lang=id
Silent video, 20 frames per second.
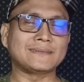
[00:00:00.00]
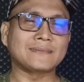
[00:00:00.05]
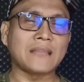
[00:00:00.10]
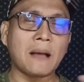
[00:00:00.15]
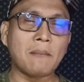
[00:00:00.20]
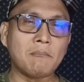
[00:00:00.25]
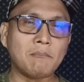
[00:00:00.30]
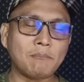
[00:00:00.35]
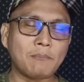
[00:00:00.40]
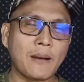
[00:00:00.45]

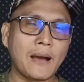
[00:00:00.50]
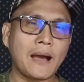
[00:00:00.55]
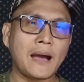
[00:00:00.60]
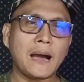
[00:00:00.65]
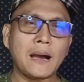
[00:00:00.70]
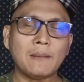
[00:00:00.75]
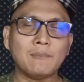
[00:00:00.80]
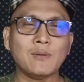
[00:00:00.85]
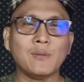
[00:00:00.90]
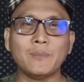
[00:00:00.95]

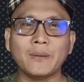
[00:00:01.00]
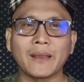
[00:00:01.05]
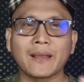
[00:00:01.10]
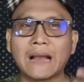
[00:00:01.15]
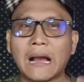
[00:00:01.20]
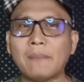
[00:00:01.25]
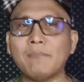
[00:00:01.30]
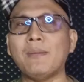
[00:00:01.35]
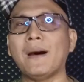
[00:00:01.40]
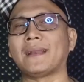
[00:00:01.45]
tanpa memberi
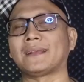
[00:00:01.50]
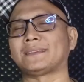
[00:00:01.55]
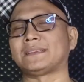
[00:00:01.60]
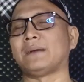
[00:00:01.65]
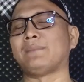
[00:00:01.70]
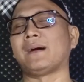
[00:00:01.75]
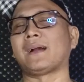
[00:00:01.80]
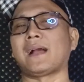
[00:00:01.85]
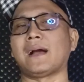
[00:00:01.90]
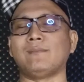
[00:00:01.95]
kabar
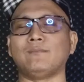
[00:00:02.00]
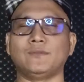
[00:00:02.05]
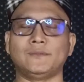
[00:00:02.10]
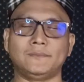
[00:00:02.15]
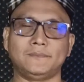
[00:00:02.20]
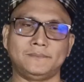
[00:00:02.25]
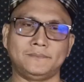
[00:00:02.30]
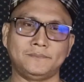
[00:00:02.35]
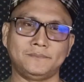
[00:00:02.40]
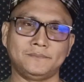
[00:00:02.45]
sama kamu.
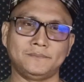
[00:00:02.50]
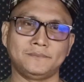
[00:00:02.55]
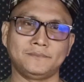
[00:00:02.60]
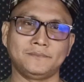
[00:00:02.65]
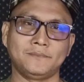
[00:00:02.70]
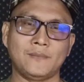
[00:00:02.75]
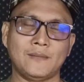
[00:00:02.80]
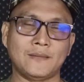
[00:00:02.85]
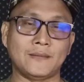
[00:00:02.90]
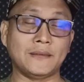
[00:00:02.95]

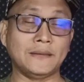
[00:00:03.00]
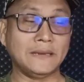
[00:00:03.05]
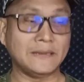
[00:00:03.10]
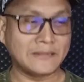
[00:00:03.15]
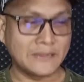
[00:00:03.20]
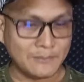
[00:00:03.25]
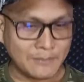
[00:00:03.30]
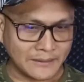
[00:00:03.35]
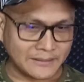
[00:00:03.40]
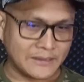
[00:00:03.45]
Jadi
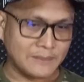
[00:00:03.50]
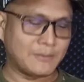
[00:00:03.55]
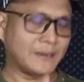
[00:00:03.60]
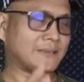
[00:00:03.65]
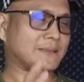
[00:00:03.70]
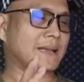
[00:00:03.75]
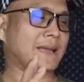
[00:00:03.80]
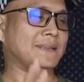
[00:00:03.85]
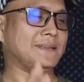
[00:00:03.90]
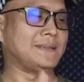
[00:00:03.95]

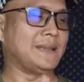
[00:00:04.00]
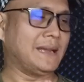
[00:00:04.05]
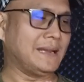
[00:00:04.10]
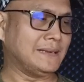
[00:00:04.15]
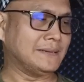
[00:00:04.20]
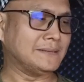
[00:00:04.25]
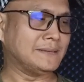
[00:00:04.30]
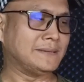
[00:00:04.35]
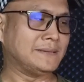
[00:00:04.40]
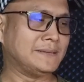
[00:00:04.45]
tiba-tiba
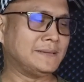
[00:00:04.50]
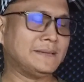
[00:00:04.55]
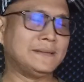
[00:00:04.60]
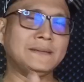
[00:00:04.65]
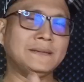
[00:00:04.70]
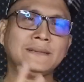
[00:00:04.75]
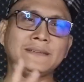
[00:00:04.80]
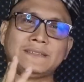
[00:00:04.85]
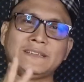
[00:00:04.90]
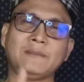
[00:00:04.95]
saja
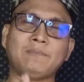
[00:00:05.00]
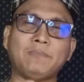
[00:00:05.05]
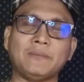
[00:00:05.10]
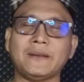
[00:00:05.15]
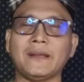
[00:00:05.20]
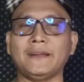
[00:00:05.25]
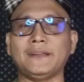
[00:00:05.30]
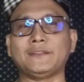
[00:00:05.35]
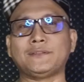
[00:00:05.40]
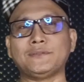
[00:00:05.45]
si
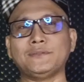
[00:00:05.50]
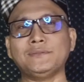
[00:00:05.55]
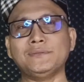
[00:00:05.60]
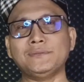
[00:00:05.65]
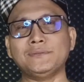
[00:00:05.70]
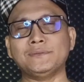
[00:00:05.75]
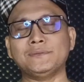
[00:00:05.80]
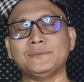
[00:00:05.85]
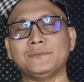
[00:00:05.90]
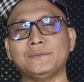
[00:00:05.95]
pria
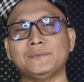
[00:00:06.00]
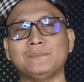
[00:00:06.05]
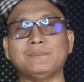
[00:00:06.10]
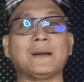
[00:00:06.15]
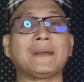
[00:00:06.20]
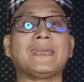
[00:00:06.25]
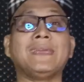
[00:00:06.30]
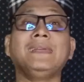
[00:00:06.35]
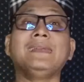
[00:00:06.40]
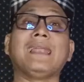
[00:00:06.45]
itu
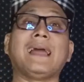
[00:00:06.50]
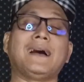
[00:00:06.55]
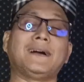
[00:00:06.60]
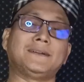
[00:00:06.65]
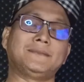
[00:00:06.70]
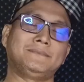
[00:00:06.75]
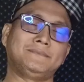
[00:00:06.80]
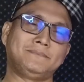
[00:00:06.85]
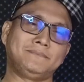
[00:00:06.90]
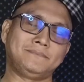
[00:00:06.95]
menghilang.
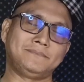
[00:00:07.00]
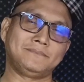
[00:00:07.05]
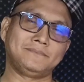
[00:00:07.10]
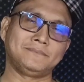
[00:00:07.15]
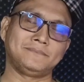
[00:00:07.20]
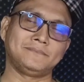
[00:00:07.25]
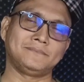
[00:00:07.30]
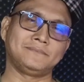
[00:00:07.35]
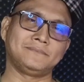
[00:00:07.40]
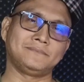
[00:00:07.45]

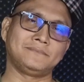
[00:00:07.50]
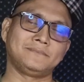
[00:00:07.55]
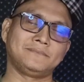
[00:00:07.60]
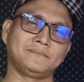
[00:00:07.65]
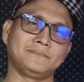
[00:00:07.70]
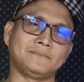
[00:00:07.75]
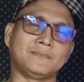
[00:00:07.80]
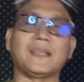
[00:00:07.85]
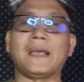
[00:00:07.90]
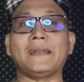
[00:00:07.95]

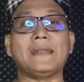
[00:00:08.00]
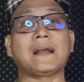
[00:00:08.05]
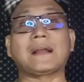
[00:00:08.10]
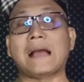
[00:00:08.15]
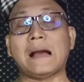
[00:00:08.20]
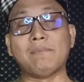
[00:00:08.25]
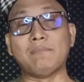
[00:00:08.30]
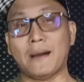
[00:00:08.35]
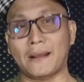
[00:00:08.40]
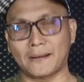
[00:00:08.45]
Gak ada
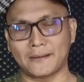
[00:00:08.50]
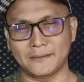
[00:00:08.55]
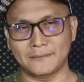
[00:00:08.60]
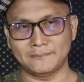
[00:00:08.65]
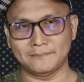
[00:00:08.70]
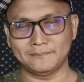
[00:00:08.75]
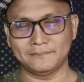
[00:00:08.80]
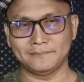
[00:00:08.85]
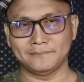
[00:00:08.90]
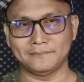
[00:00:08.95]
kabar.
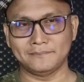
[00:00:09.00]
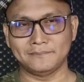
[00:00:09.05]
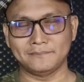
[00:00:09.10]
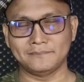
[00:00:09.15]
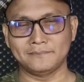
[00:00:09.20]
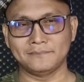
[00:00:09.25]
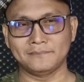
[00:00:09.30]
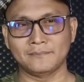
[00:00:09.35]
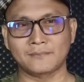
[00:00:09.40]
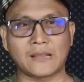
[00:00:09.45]

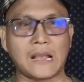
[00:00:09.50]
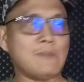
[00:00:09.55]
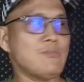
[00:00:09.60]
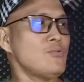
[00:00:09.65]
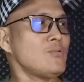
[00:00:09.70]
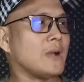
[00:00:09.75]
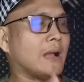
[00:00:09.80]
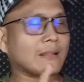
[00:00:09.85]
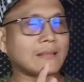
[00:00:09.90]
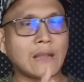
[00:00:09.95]

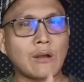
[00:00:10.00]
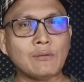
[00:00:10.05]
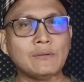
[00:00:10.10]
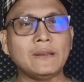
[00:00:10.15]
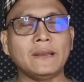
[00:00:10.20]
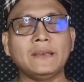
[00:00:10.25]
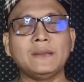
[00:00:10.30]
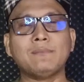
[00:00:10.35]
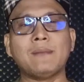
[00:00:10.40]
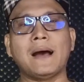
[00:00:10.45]
Kamu gak tahu
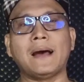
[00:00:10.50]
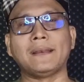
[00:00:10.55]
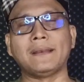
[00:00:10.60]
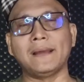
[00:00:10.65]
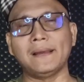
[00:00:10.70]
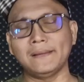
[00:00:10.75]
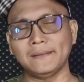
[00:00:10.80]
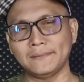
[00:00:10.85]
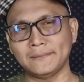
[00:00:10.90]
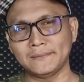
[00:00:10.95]
dia di
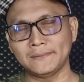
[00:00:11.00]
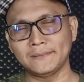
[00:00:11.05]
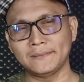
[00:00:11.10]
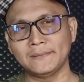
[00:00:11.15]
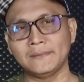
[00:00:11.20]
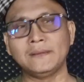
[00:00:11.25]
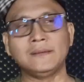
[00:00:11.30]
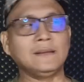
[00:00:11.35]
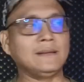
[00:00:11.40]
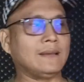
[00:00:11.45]
mana,
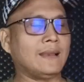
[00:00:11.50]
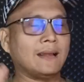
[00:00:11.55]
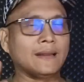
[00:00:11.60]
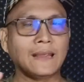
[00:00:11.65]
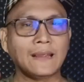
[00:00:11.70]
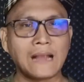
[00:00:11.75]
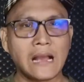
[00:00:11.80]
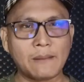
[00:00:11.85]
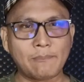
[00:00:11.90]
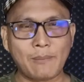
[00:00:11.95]

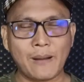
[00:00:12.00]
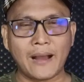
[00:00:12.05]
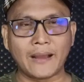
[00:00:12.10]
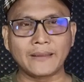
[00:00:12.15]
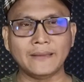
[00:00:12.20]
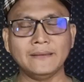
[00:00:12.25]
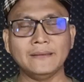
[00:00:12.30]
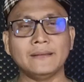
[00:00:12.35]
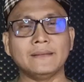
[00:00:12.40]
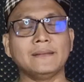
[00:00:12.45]
lagi
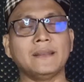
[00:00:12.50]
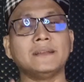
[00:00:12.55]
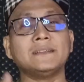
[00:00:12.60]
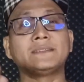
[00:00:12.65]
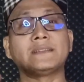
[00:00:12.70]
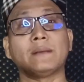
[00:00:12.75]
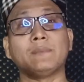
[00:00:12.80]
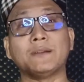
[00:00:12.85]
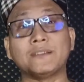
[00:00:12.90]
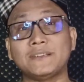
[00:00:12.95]
ngapain, dan
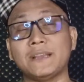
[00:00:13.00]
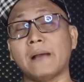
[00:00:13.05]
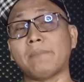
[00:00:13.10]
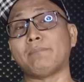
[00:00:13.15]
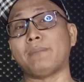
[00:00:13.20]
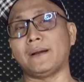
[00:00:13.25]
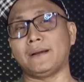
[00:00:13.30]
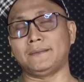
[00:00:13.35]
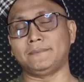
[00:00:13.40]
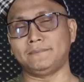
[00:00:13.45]
sama
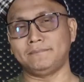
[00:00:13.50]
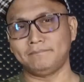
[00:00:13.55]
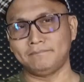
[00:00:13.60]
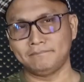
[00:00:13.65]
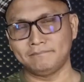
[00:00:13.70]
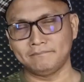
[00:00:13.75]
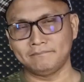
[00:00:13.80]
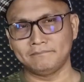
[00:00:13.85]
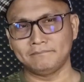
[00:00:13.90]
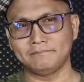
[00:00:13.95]
siapa.
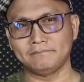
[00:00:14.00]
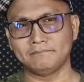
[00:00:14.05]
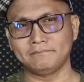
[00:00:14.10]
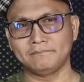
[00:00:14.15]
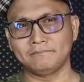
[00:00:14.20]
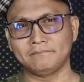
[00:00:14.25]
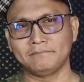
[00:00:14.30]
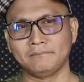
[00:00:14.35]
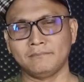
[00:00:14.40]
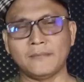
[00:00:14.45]

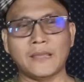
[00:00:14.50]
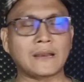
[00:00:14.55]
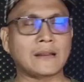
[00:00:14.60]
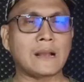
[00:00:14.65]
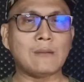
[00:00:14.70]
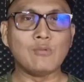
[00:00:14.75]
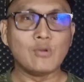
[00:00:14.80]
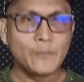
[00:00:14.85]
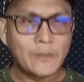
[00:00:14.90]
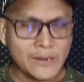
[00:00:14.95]
Dan
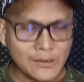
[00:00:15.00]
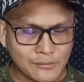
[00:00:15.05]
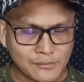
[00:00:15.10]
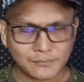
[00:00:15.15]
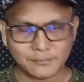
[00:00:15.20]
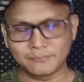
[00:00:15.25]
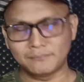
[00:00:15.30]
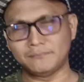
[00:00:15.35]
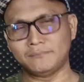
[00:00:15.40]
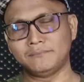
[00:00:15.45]
kamu
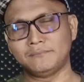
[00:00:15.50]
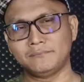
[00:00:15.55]
bingung